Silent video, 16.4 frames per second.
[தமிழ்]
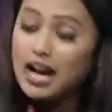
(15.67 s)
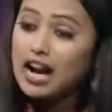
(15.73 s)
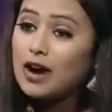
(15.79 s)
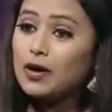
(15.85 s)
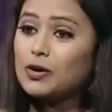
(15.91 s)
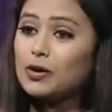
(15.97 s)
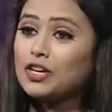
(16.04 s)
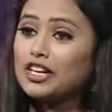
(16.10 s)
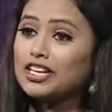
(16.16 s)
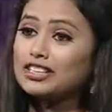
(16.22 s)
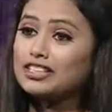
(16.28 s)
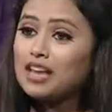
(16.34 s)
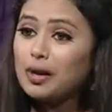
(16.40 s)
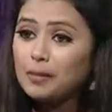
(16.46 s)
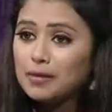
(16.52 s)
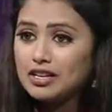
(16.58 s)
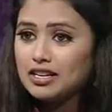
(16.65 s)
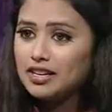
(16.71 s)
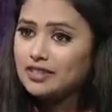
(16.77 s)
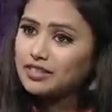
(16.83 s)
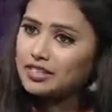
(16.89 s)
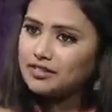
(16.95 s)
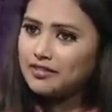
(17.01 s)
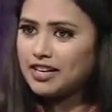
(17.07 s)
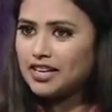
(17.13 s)
அவங்களுடைய தமிழே
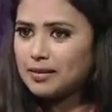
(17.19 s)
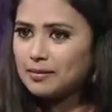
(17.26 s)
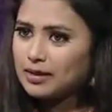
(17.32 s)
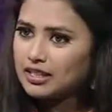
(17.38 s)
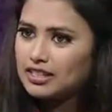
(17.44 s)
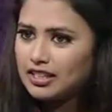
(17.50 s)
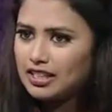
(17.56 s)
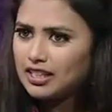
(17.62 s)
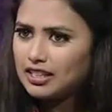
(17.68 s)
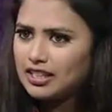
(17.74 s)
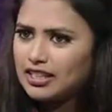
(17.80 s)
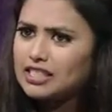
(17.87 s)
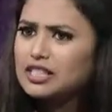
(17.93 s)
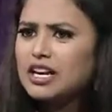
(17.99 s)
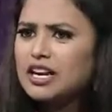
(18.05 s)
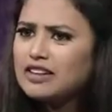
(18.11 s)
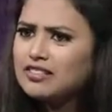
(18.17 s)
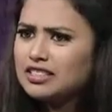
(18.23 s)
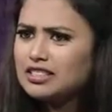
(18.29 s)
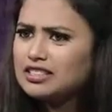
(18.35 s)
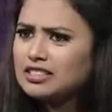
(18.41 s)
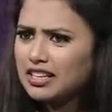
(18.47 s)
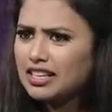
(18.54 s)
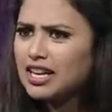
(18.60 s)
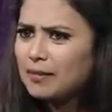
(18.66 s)
வந்து வேறு மாதிரி இருக்குது இதுக்கே வந்து
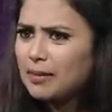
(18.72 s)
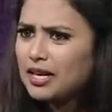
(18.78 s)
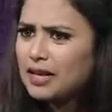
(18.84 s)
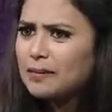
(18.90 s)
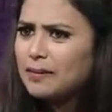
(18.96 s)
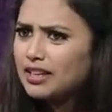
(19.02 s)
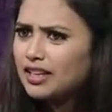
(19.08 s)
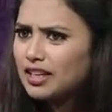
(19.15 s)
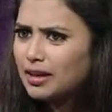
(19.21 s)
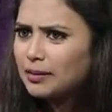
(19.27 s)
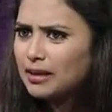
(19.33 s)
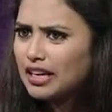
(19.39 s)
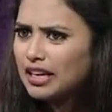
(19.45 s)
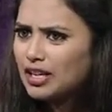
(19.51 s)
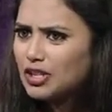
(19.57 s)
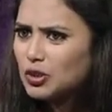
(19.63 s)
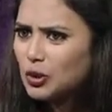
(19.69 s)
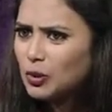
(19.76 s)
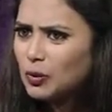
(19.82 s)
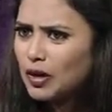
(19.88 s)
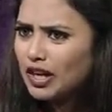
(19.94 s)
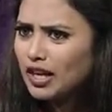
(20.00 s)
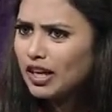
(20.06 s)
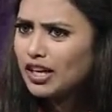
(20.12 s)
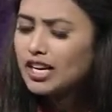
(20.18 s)
தனியாக படிப்பு இருக்குது அப்படின்லாம் சொல்லுவாங்க